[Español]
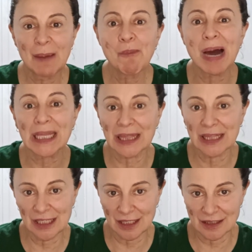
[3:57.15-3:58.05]

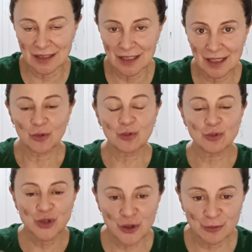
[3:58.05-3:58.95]
vacías.
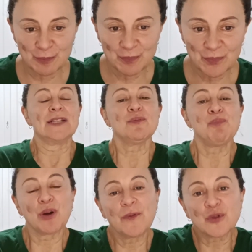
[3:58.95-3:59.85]
Conclusión, es un
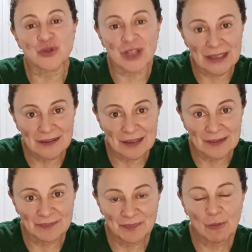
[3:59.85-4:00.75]
poco
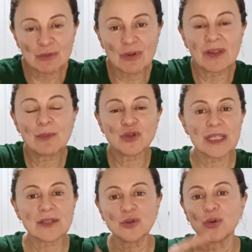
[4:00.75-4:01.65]
frustrante. Y cuando hacemos
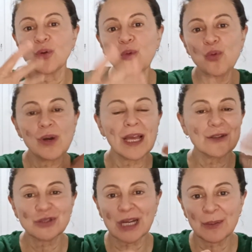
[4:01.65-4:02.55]
esto una y
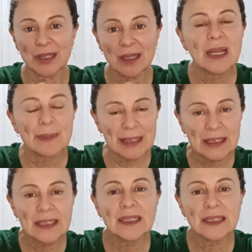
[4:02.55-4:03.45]
otra vez, la verdad
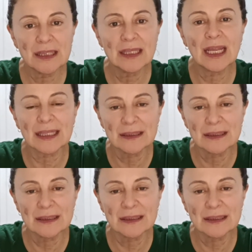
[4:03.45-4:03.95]
que la